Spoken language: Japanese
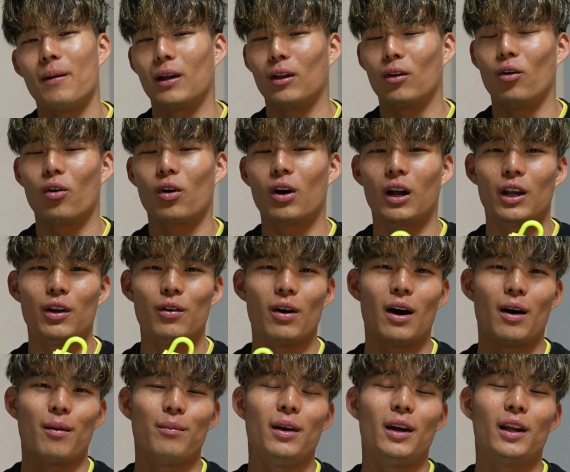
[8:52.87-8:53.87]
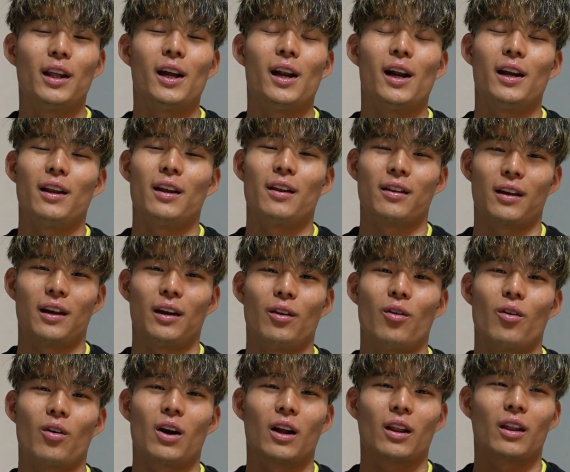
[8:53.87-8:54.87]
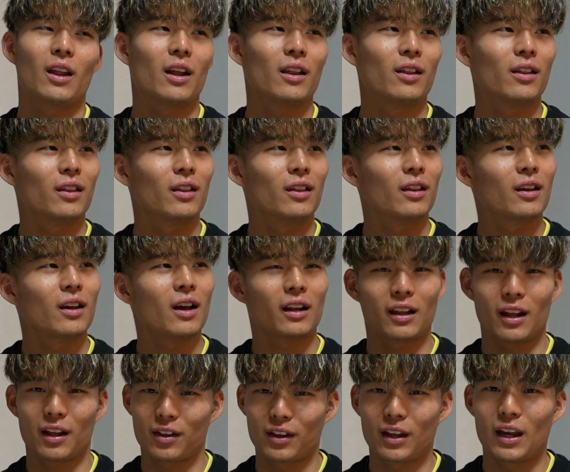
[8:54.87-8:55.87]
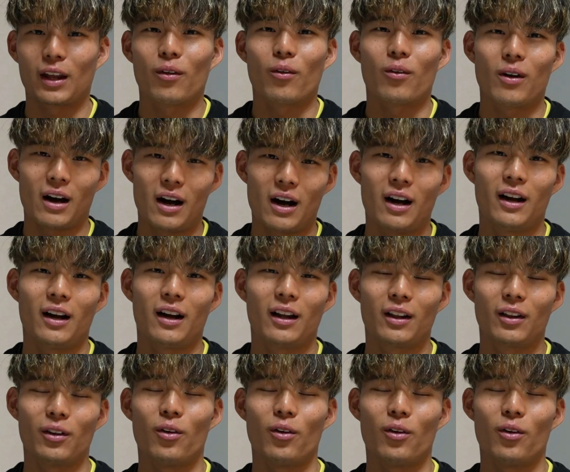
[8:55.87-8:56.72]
まあ動画には見えてないんですけど、片付けとか、